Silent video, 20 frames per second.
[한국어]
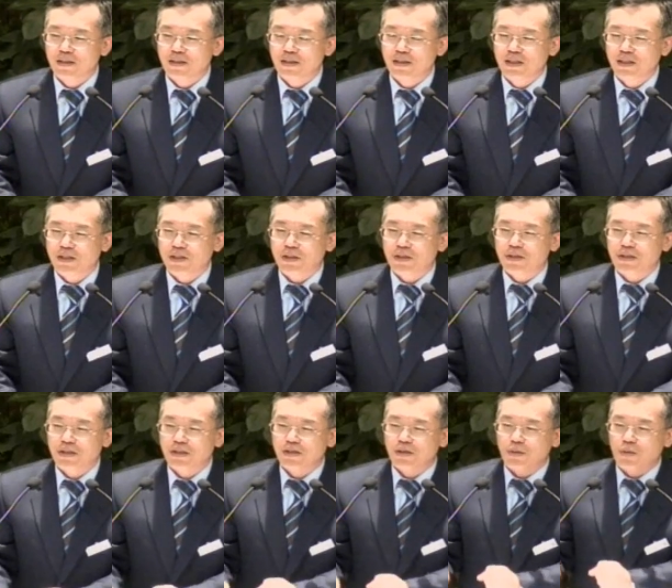이
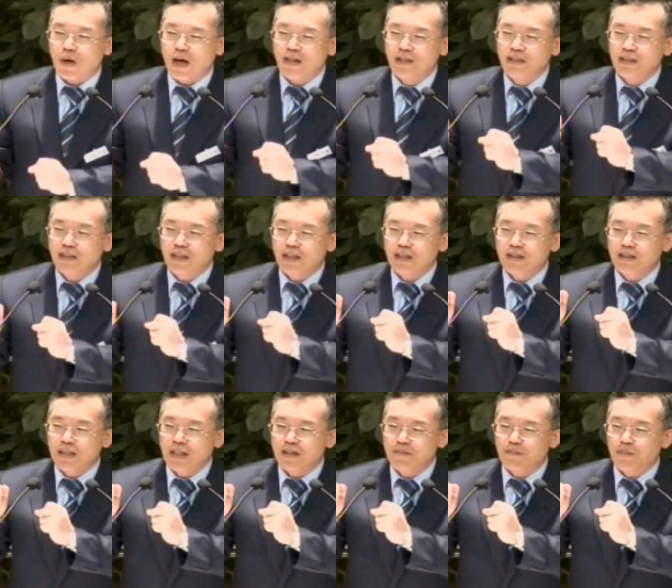관계
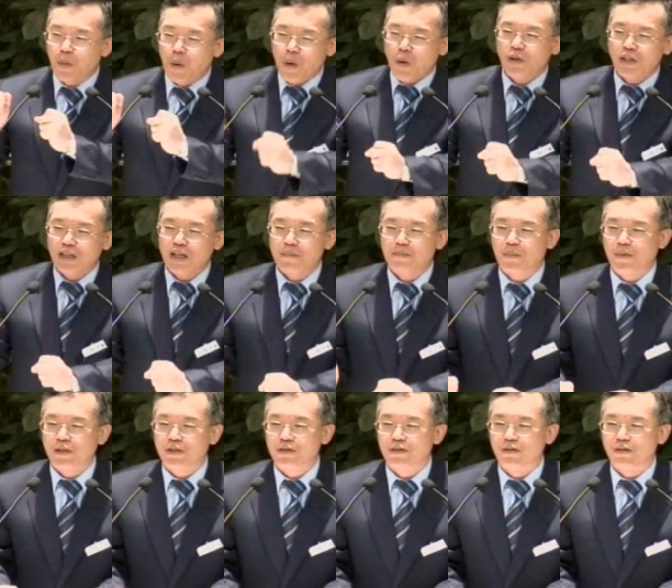그냥
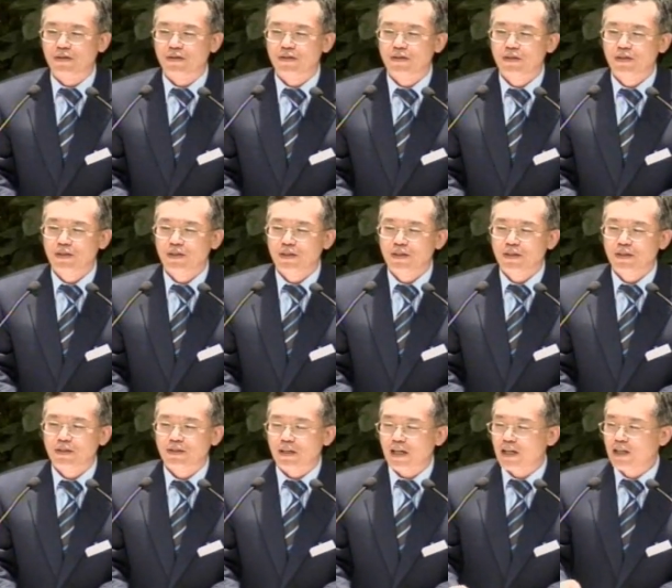포기해버리고
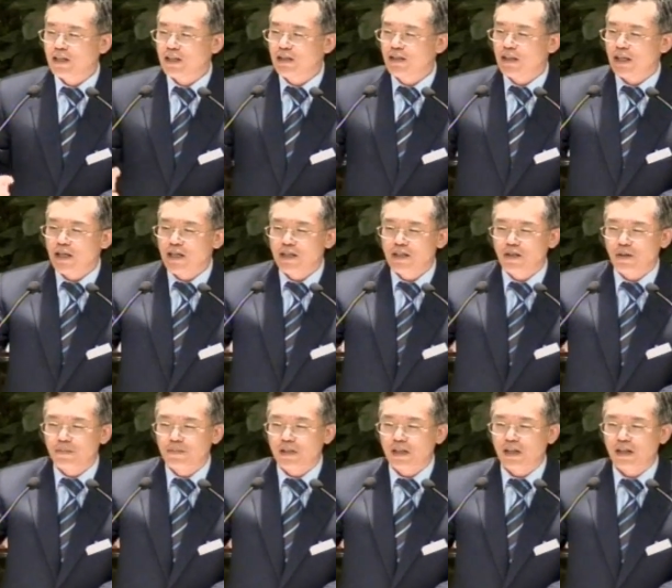나에겐 내일이
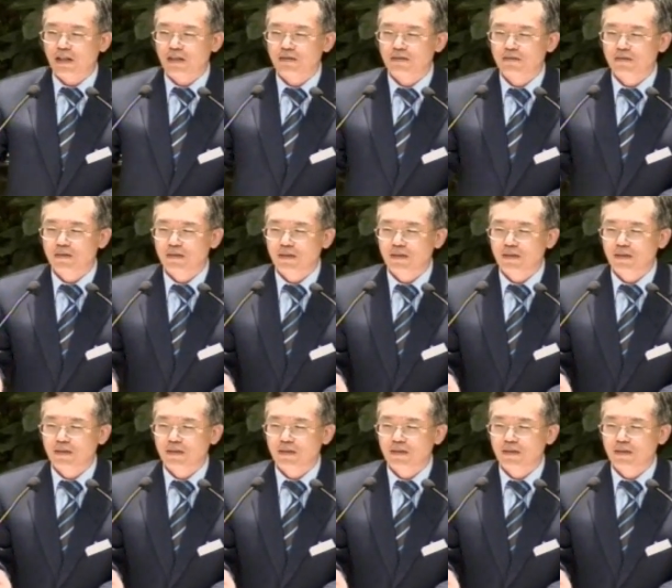없다.